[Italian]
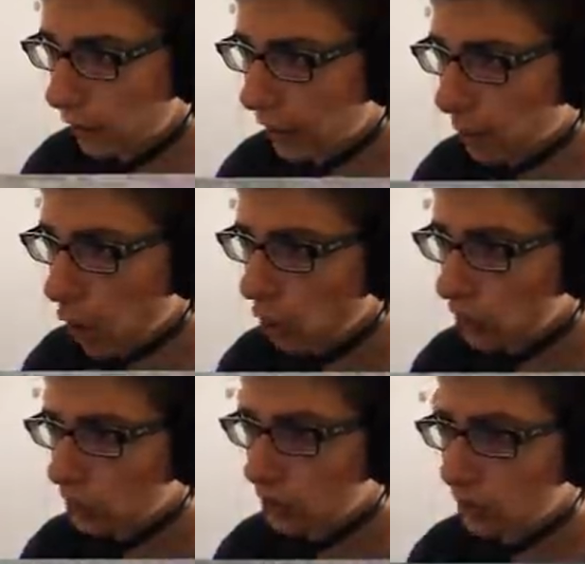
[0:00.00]
Ma la
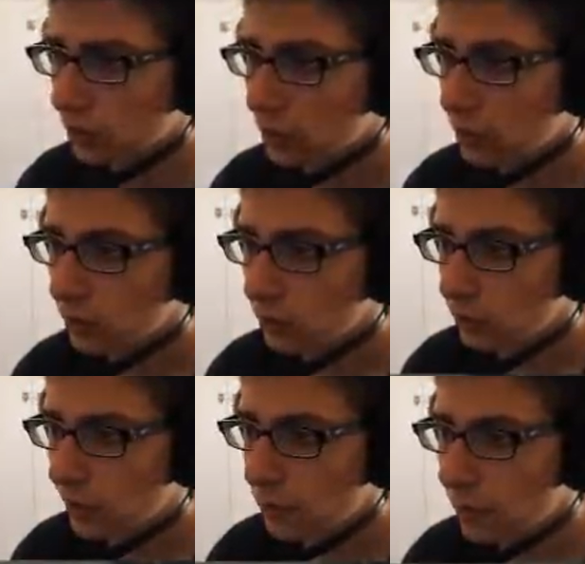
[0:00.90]
morte.
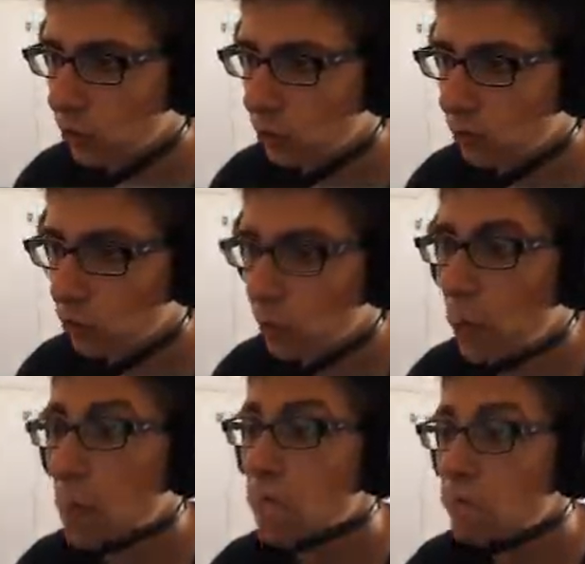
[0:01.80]
Nemico di... Boh,
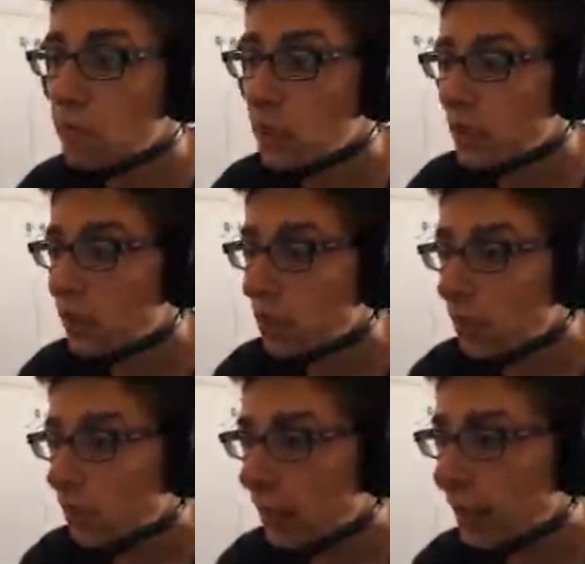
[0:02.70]
vabbè.
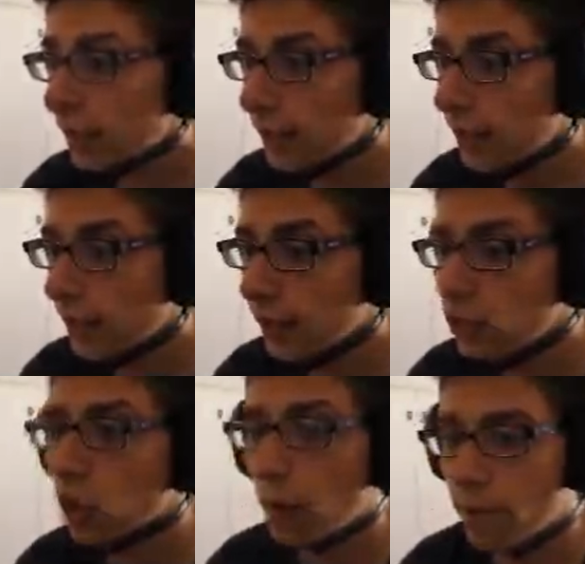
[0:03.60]
E
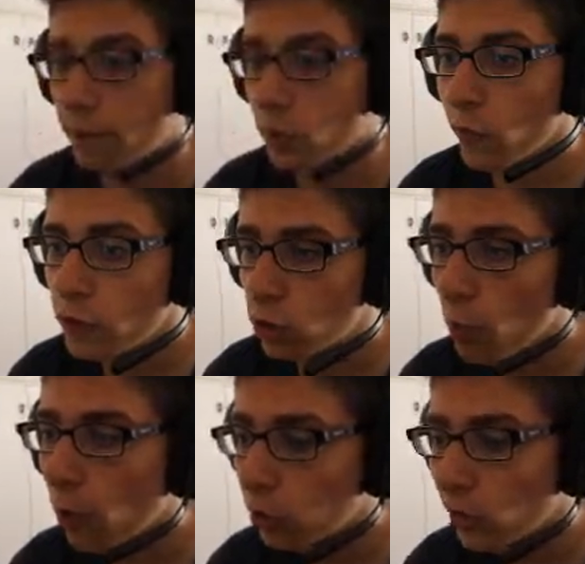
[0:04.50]
insomma, ho visto
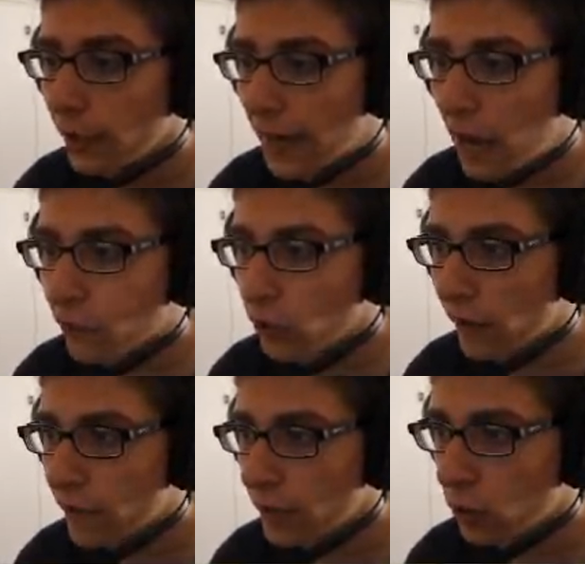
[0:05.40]
un motore grafico
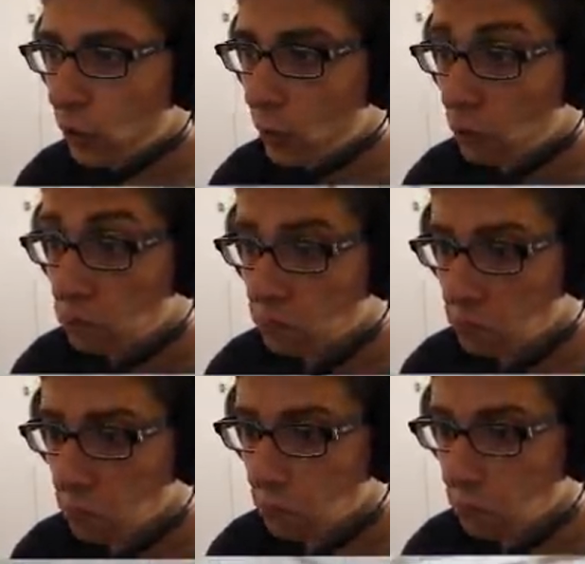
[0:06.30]
davvero
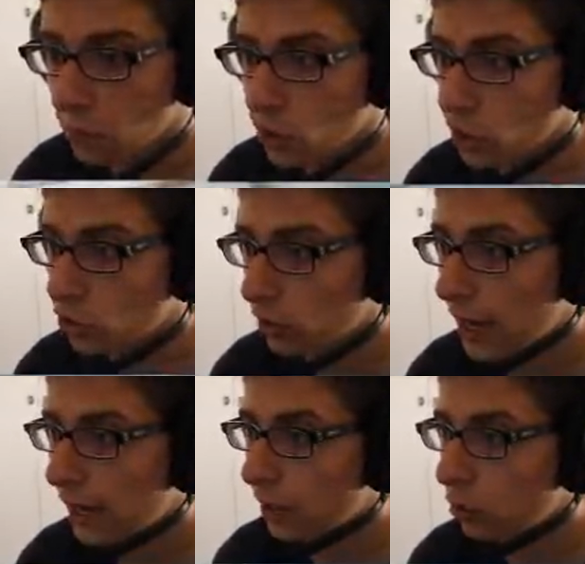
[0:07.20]
mh, mm,
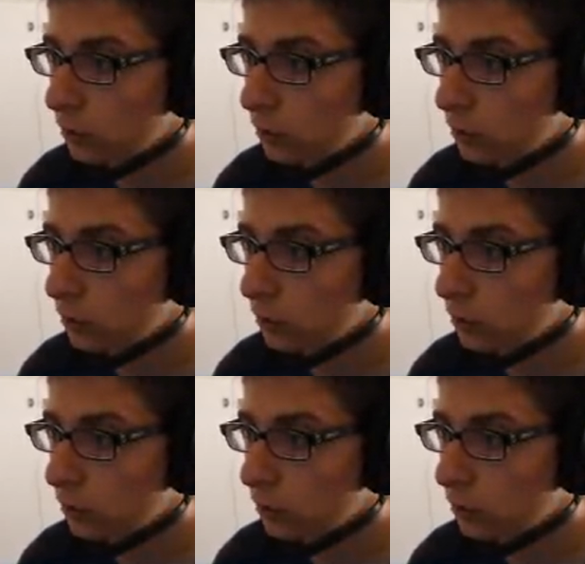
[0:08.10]
eccezionale,